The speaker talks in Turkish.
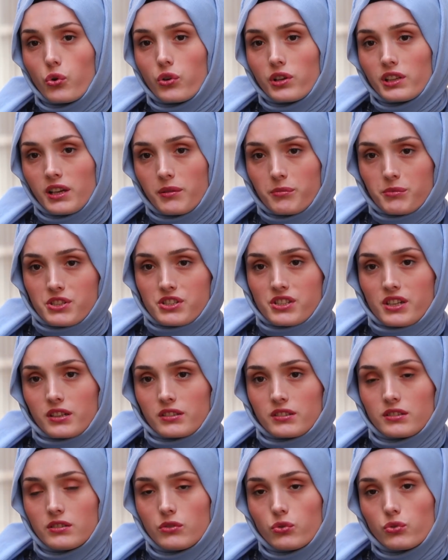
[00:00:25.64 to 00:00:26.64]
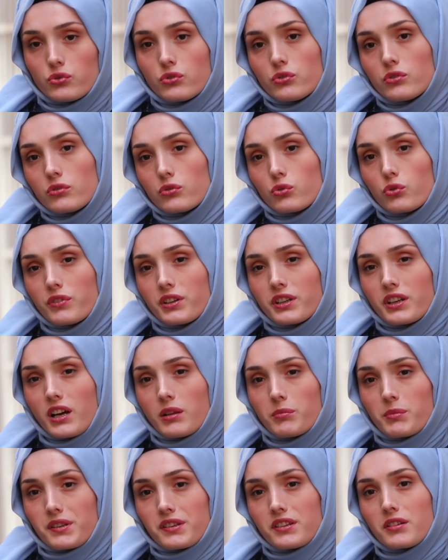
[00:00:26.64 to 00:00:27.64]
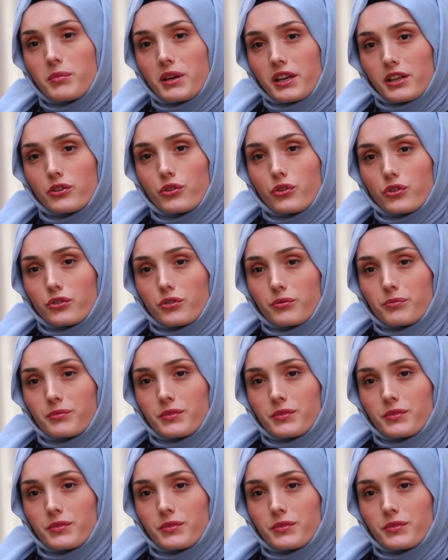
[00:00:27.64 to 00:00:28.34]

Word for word: oyalanmayacaktı onun duvara almasını bekliyordum